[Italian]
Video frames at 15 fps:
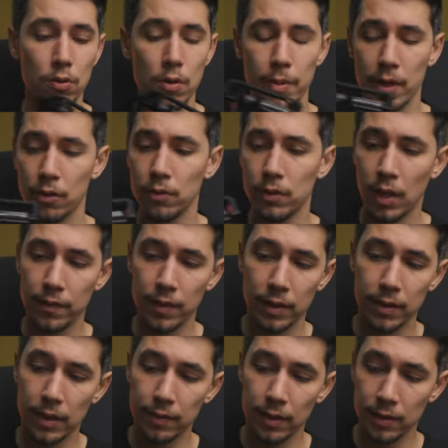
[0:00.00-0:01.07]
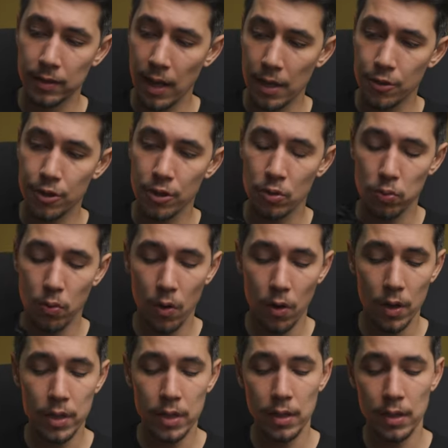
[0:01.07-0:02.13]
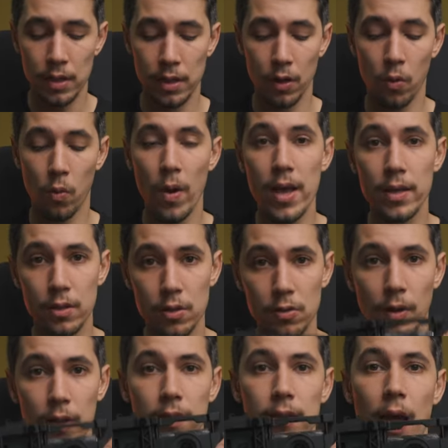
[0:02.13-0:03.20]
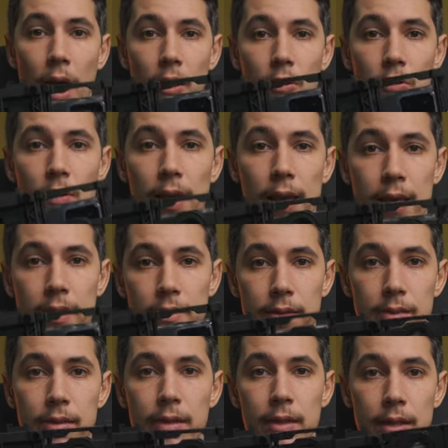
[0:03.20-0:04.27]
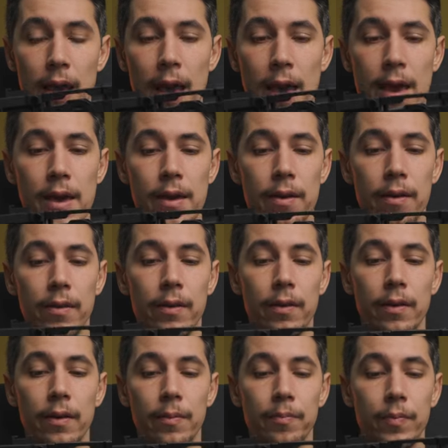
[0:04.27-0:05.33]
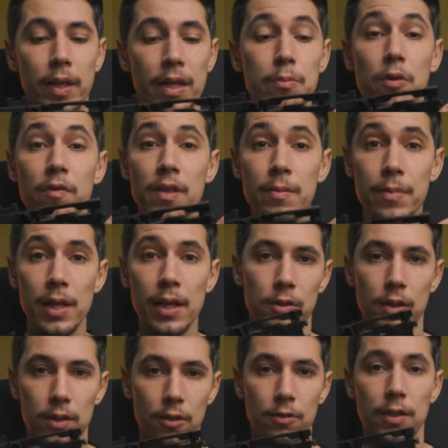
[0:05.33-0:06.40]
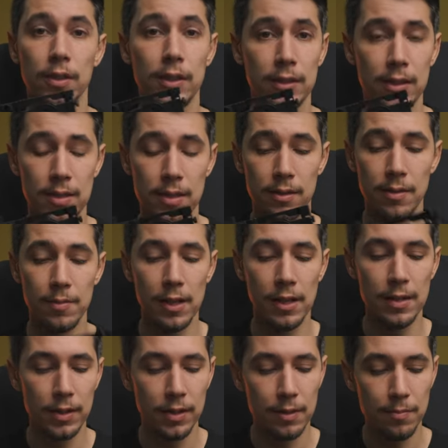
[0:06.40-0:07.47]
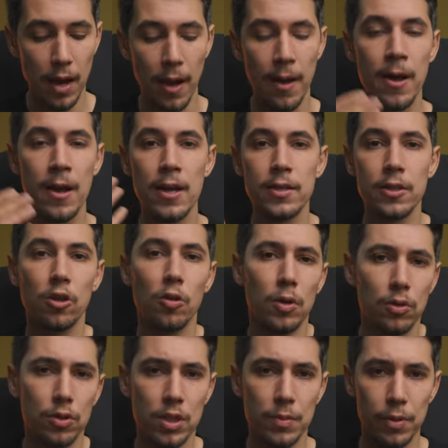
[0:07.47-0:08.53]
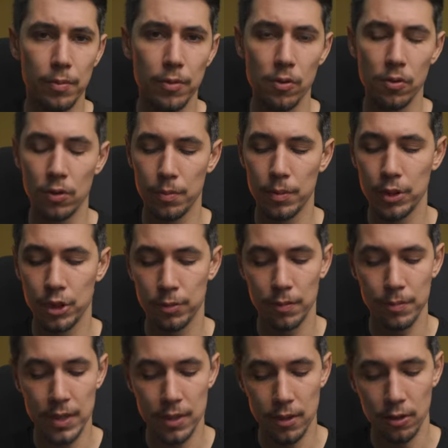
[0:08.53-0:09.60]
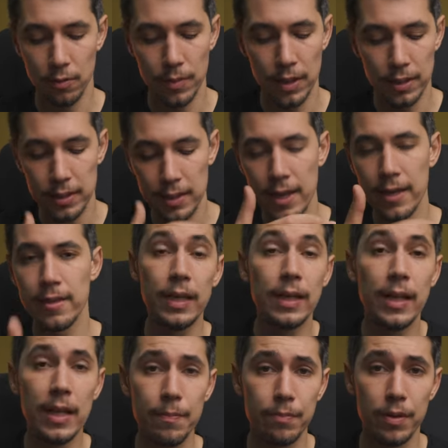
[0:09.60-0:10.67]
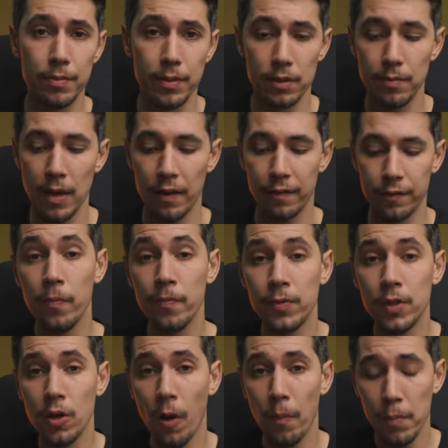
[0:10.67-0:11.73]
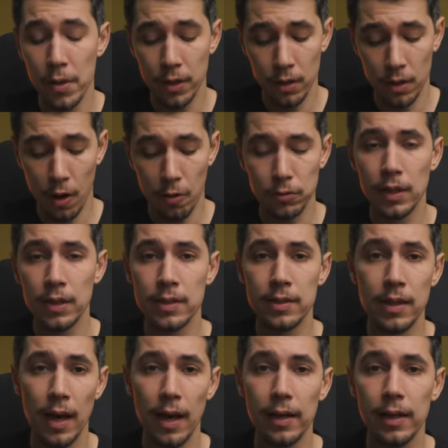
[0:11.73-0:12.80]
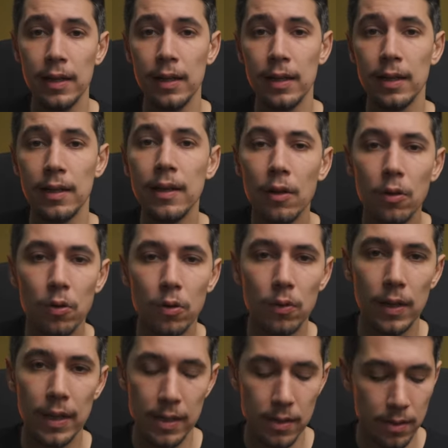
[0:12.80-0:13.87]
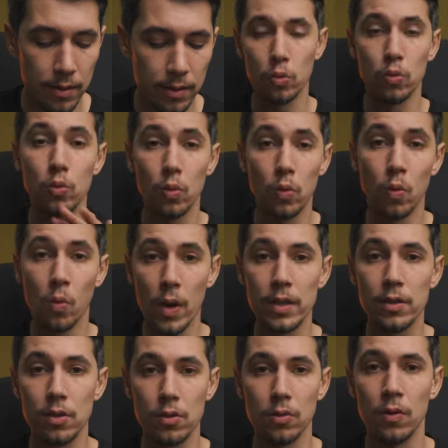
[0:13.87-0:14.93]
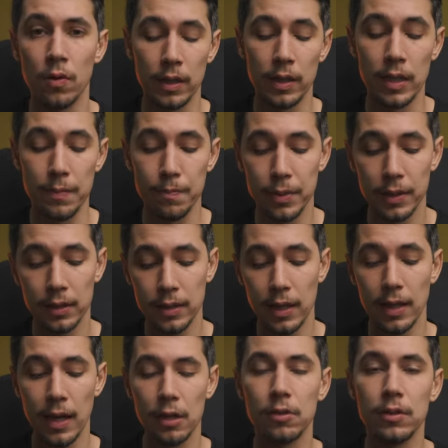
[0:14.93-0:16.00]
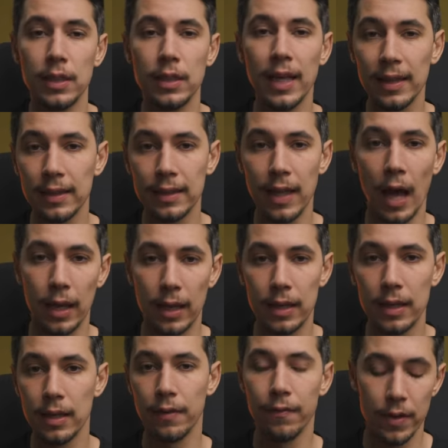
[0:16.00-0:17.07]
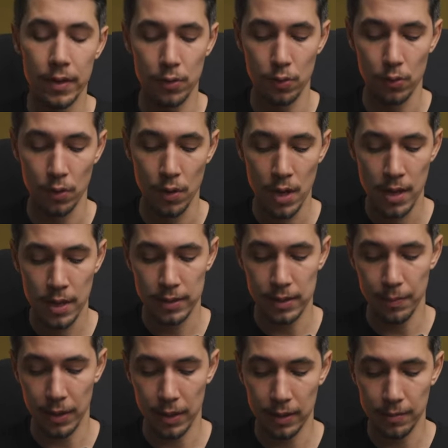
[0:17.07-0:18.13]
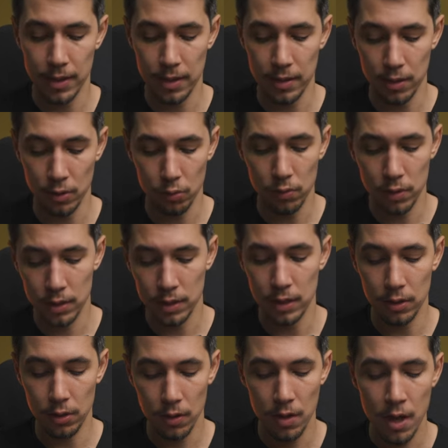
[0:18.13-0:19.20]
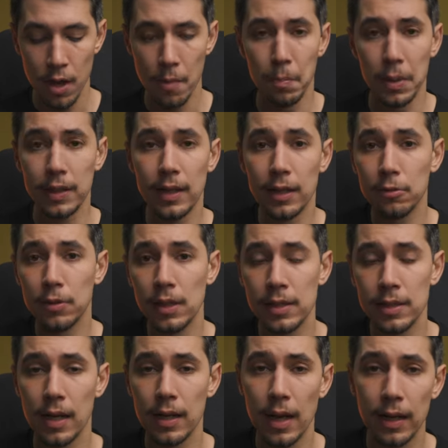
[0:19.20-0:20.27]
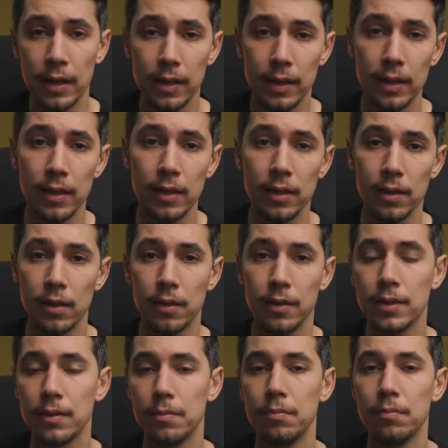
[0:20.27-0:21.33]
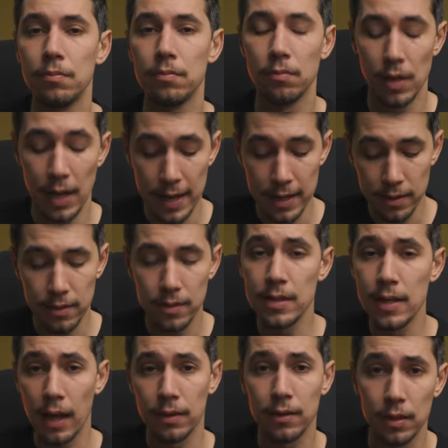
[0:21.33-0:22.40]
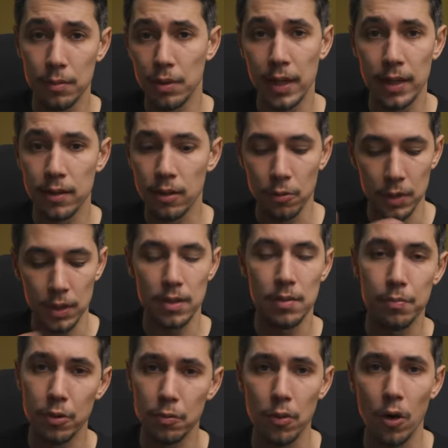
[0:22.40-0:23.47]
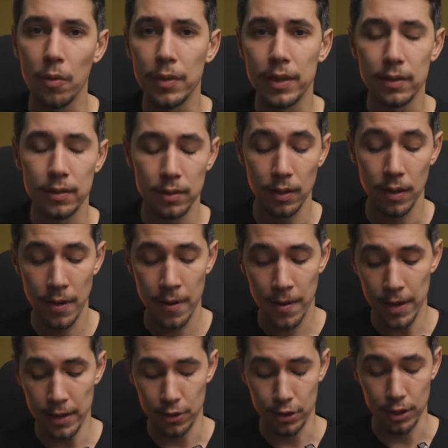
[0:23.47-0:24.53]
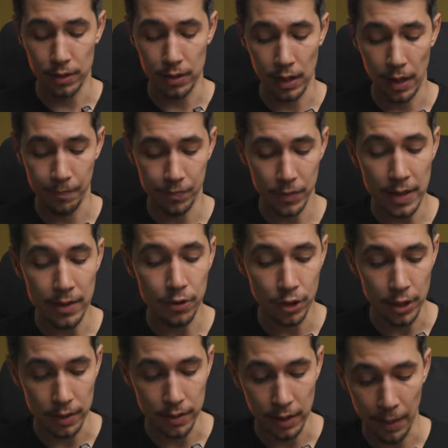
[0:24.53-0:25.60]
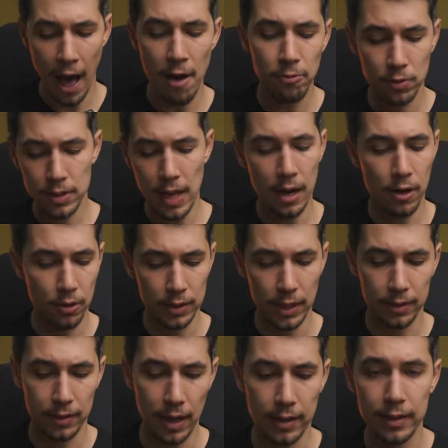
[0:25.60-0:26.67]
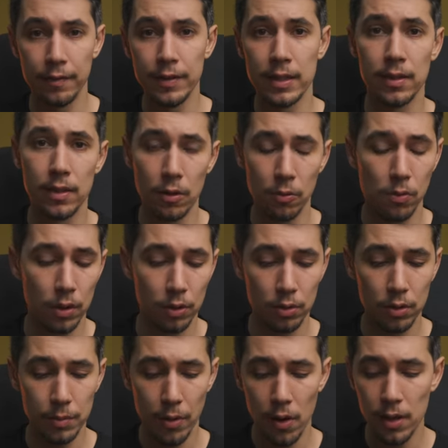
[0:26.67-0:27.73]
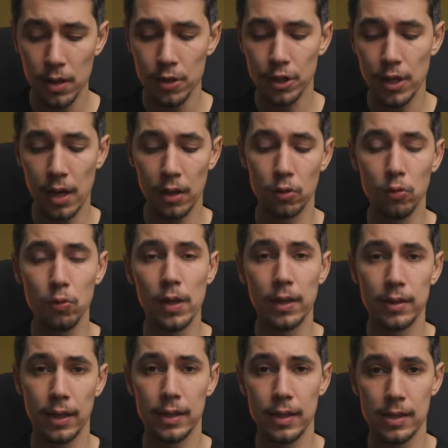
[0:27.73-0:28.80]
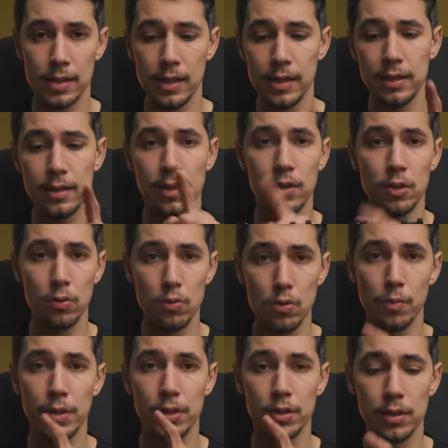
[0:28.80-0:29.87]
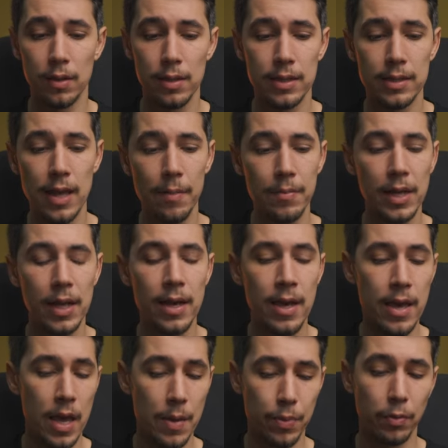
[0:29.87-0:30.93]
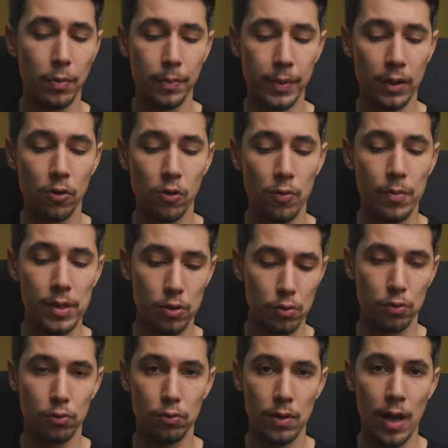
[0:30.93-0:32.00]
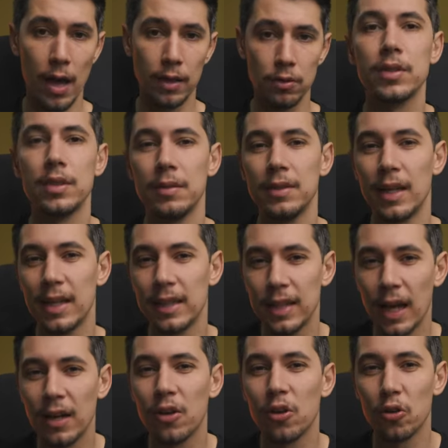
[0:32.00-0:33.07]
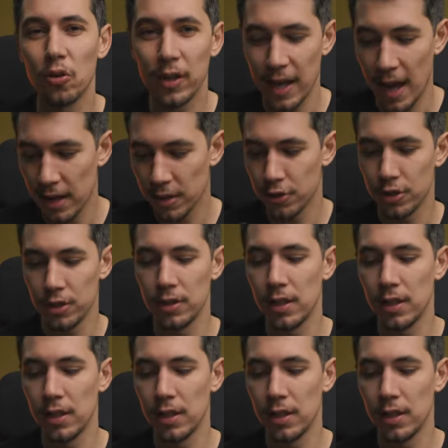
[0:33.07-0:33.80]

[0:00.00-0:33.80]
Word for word: lui per raccontarvi altri vantaggi suoi. Eh, questo attacco lenti è ehm, rimovibile, è un attacco da 37 mm, ma siccome loro si propongono principalmente come aziende di grip per smartphone, non ti obbligano a utilizzare le loro lenti su questo grip, tant'è che hanno degli attacchi che vendono separatamente sul sito per andare a utilizzare anche eh, lenti di altri brand come ad esempio Moment eccetera eccetera. Ha un sacco di attacchi a vite da un quarto di pollice, ha due attacchi a slitta di cui uno personalizzabile e proprio per come è strutturato possiamo andare ad accroccarci